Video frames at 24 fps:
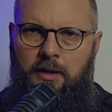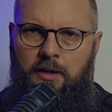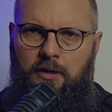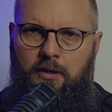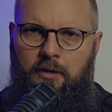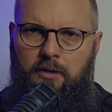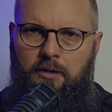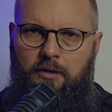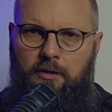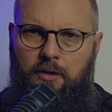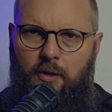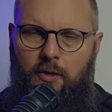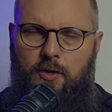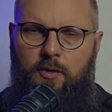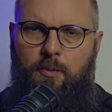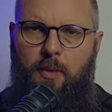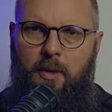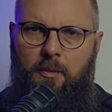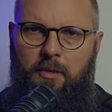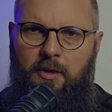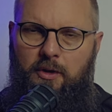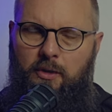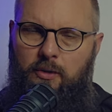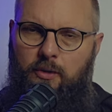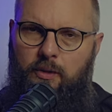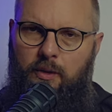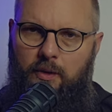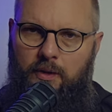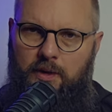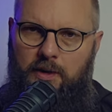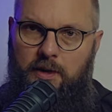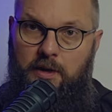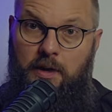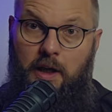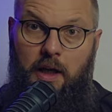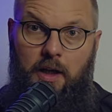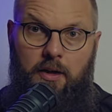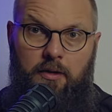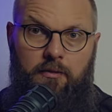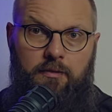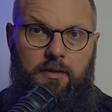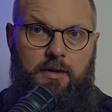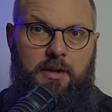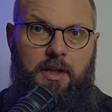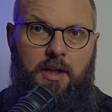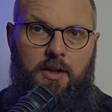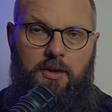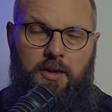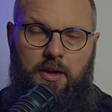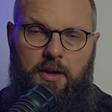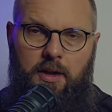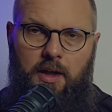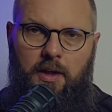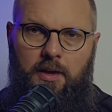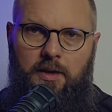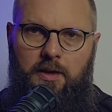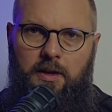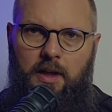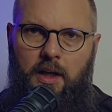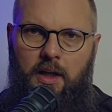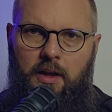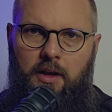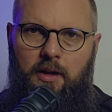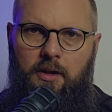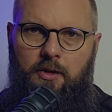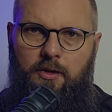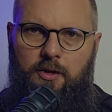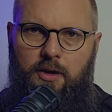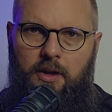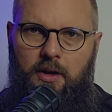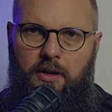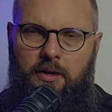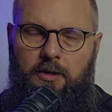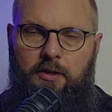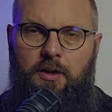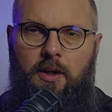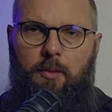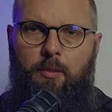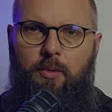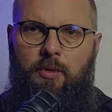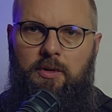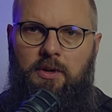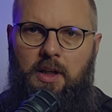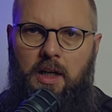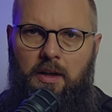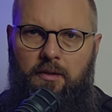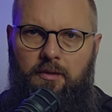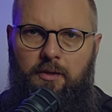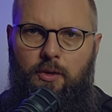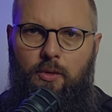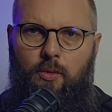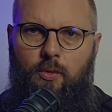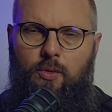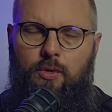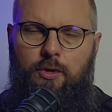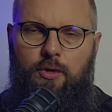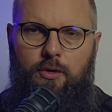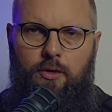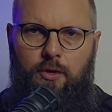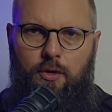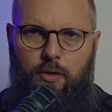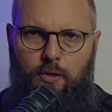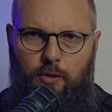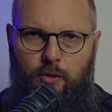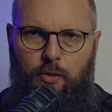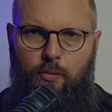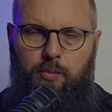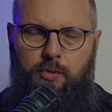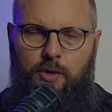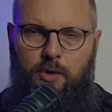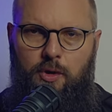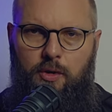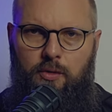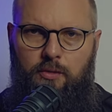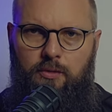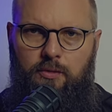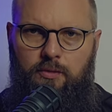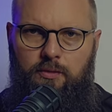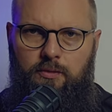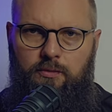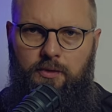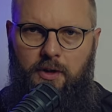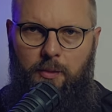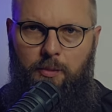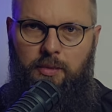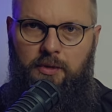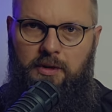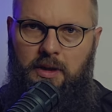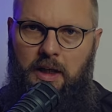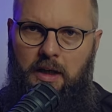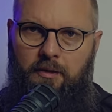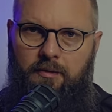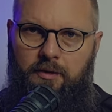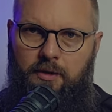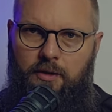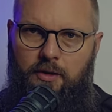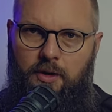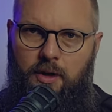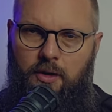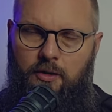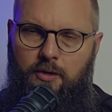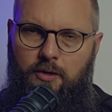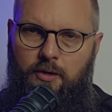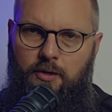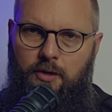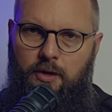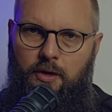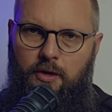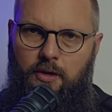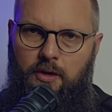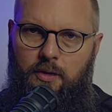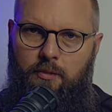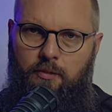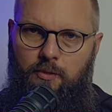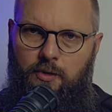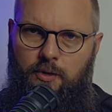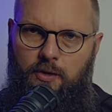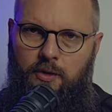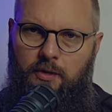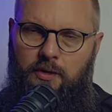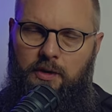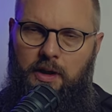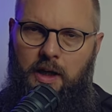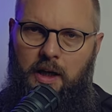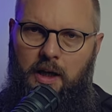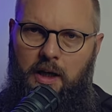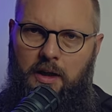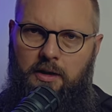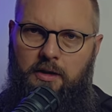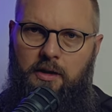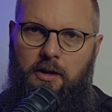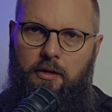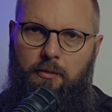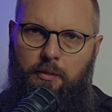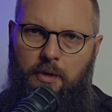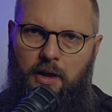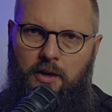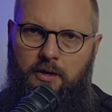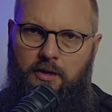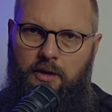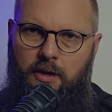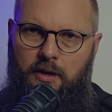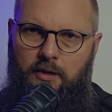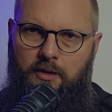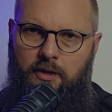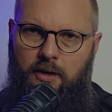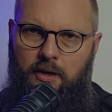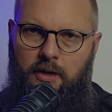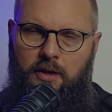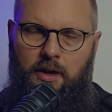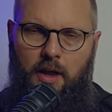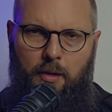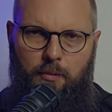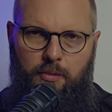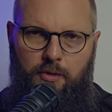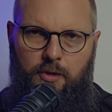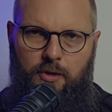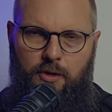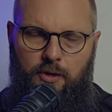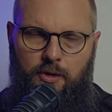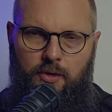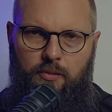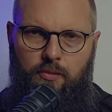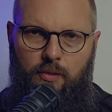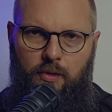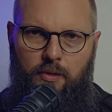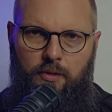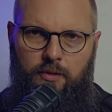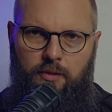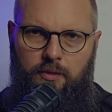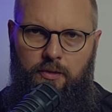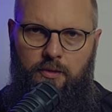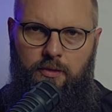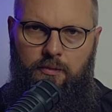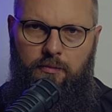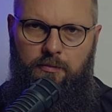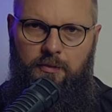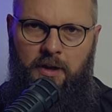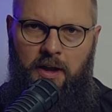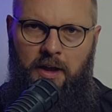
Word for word: Y, rozpamiętując stare wydarzenia, stare grzechy, nie potrafi ruszyć do przodu, nie potrafi cieszyć się tym, co teraz i mieć nadzieję na przyszłość.